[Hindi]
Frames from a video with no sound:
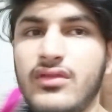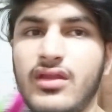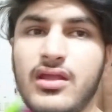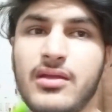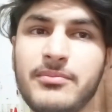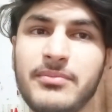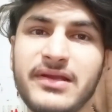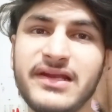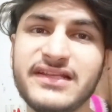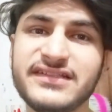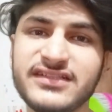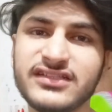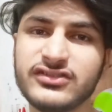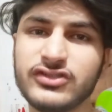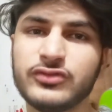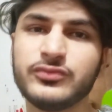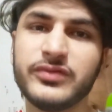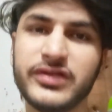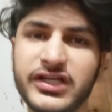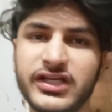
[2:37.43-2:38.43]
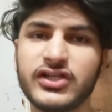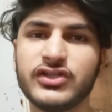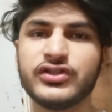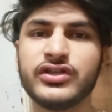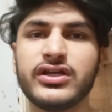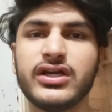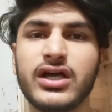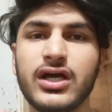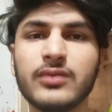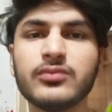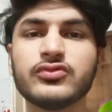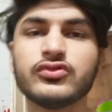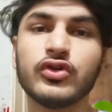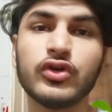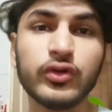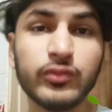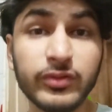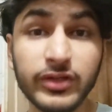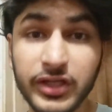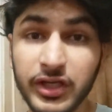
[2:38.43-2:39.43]
पहले सत्तर रुपए किलो थे अब सौ
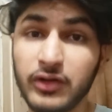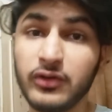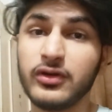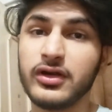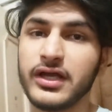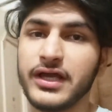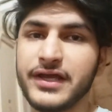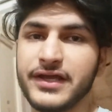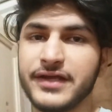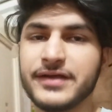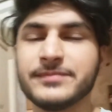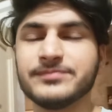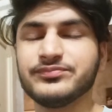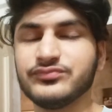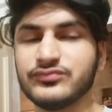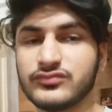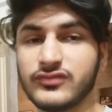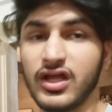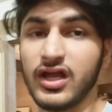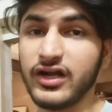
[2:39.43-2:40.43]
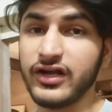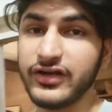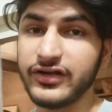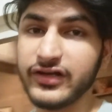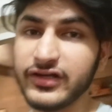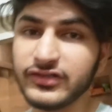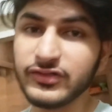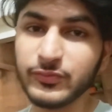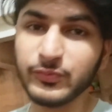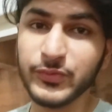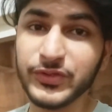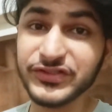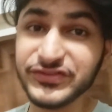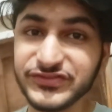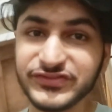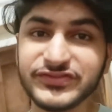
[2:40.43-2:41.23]
रुपए किलो लगाए हैं हंड्रेड रुपीज़